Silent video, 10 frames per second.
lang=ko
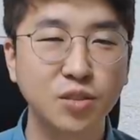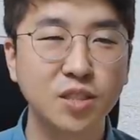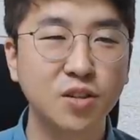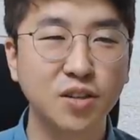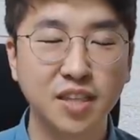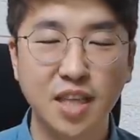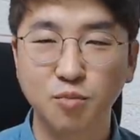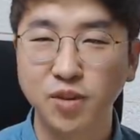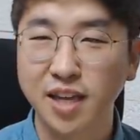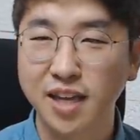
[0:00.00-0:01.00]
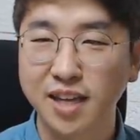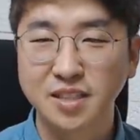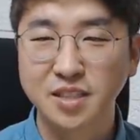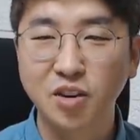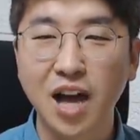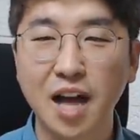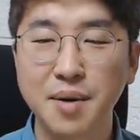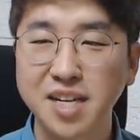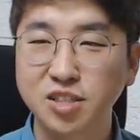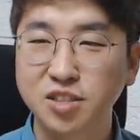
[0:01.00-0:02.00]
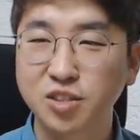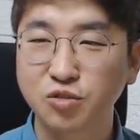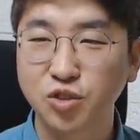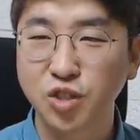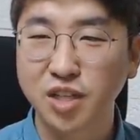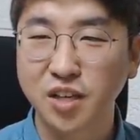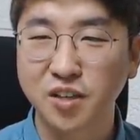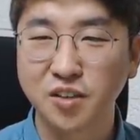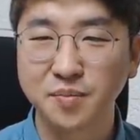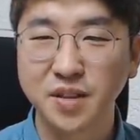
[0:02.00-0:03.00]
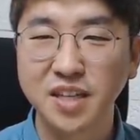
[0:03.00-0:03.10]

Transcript: 들 거기 때문에 그거 감안해서 들어주셔야 돼요.